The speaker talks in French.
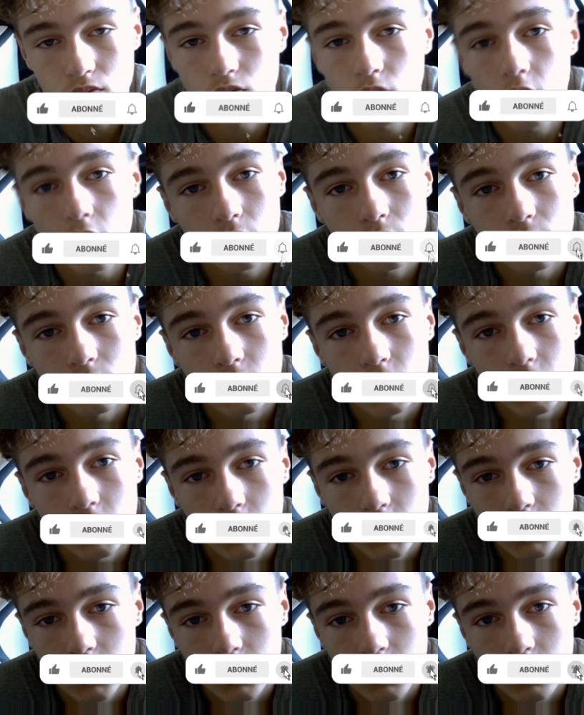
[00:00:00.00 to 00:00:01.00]
Voilà.
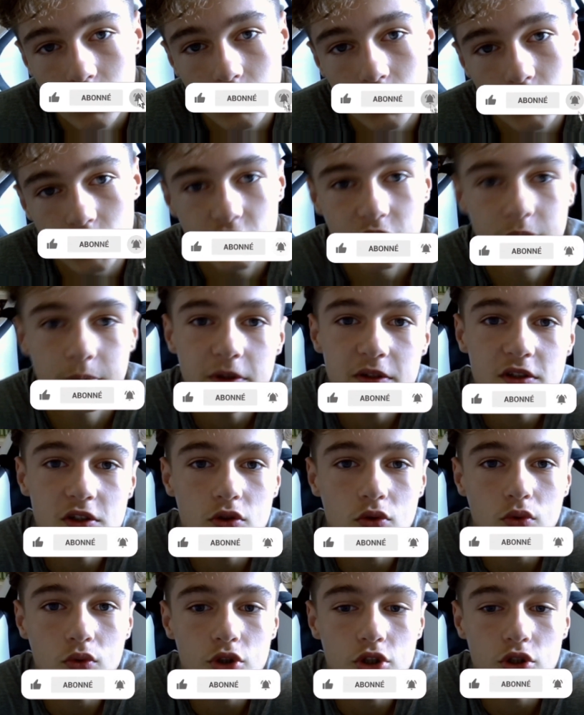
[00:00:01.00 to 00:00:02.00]
Bah, je sais pas si
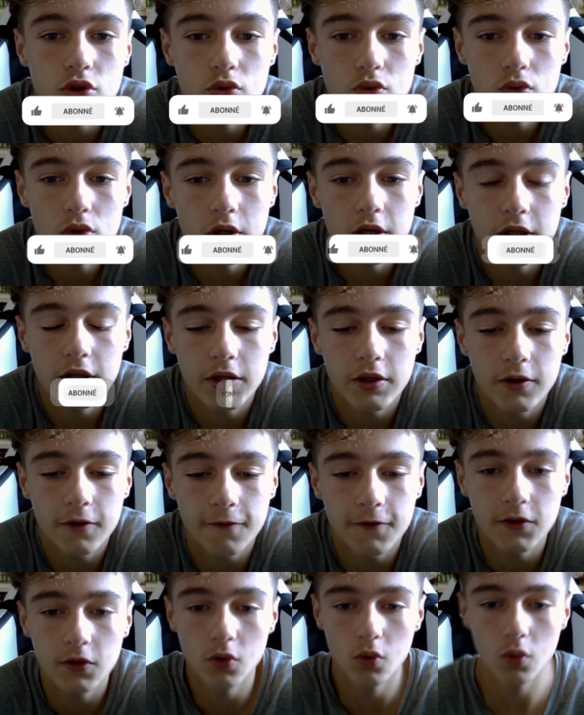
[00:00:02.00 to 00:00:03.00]
je continue les
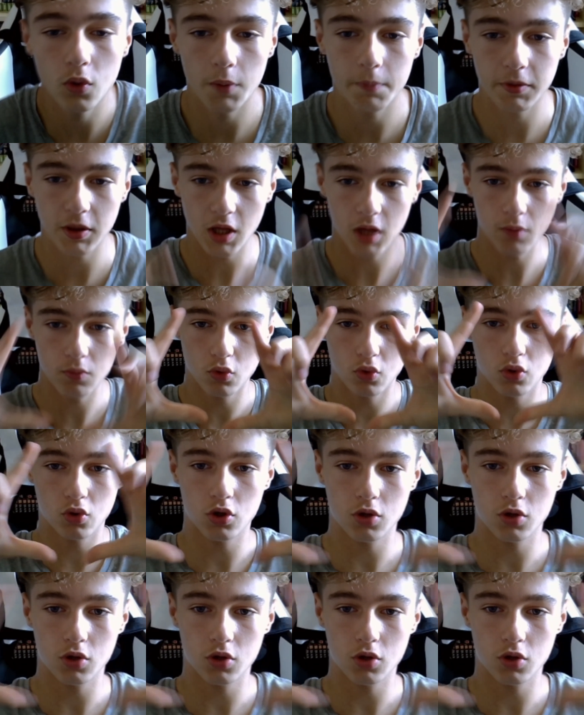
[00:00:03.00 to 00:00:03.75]
vidéos webcam euh,